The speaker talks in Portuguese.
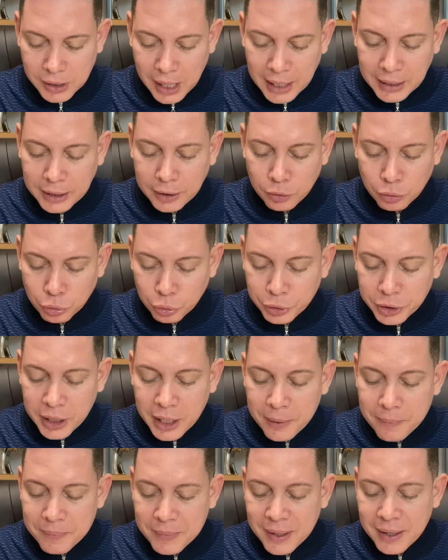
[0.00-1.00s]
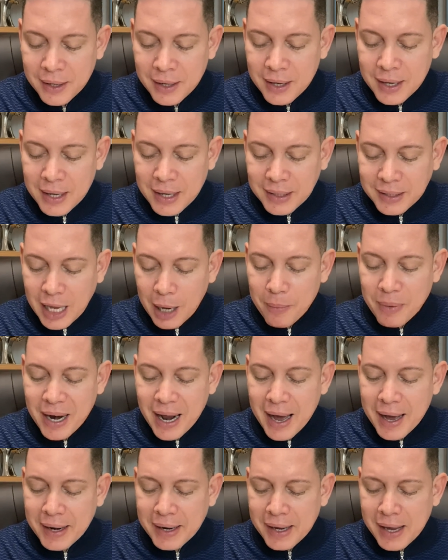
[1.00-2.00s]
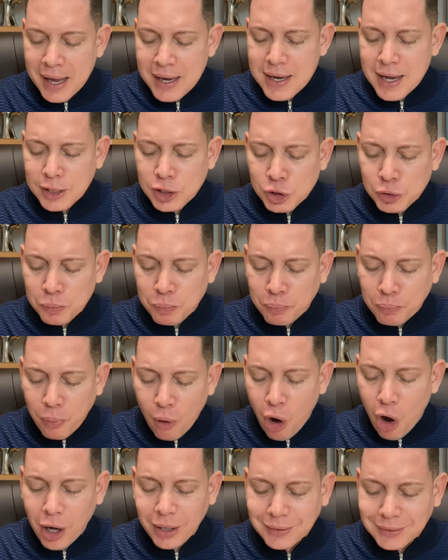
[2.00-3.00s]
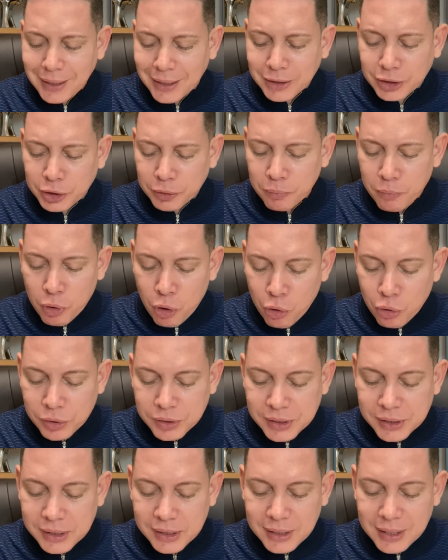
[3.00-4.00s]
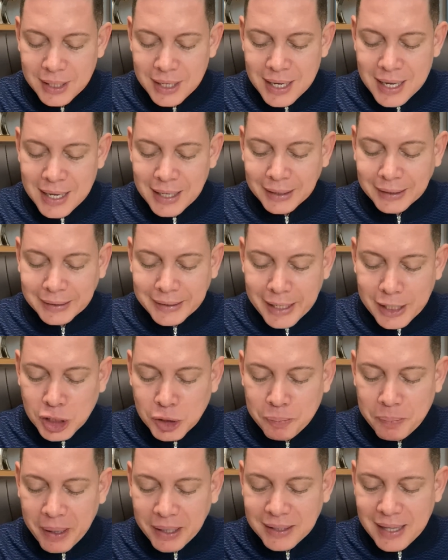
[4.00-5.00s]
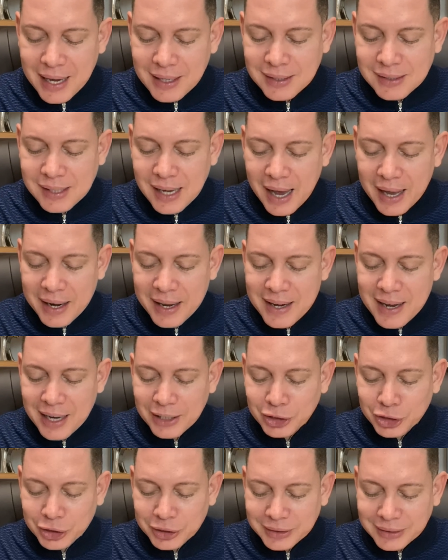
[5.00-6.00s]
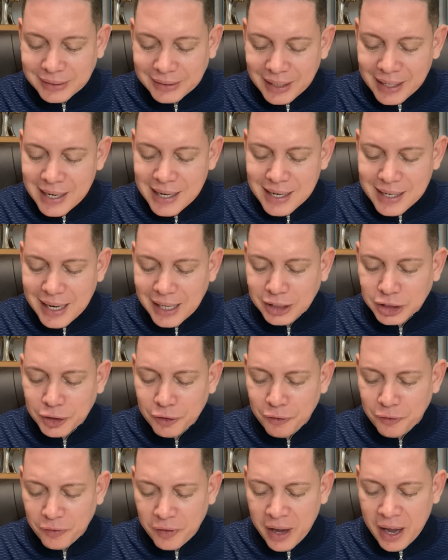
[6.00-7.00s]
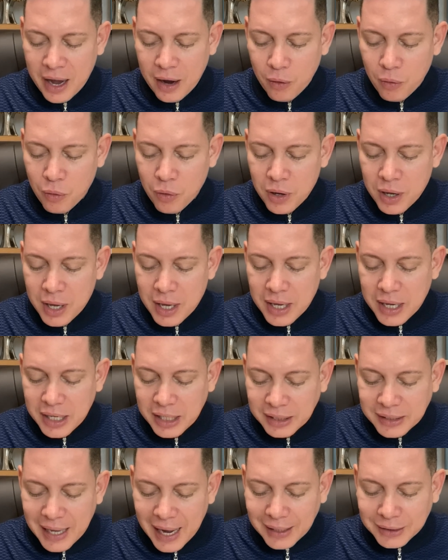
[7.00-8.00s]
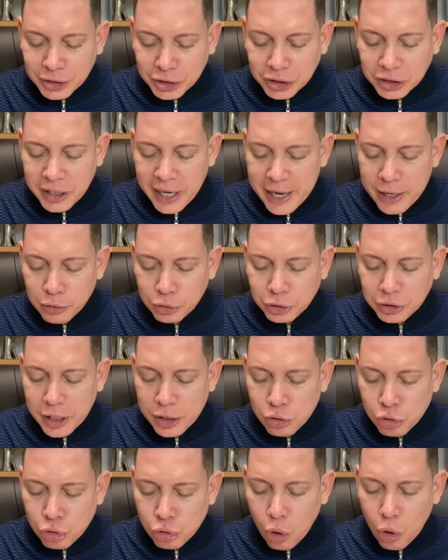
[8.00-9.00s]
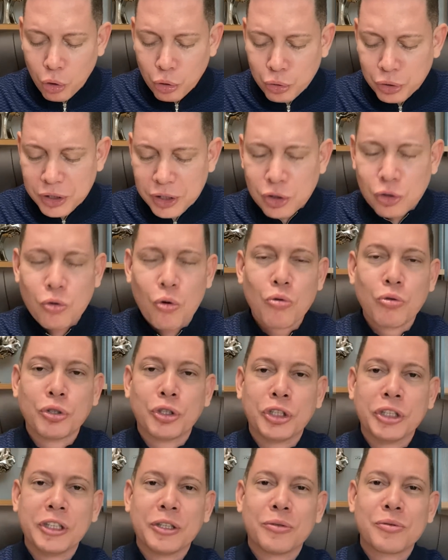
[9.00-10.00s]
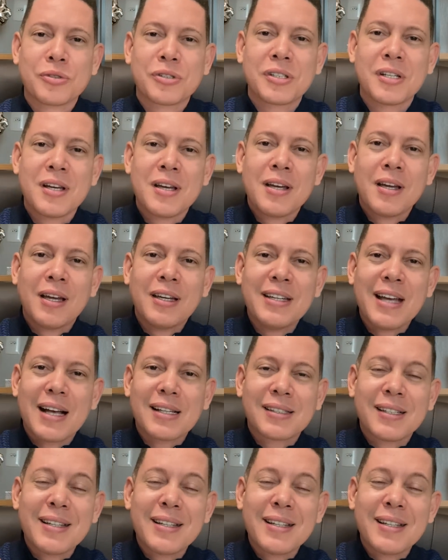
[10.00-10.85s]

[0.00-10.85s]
Aleluia Quebrarei as portas de bronze, despedaçarei as trancas de ferro e dar-te-ei os tesouros escondidos e as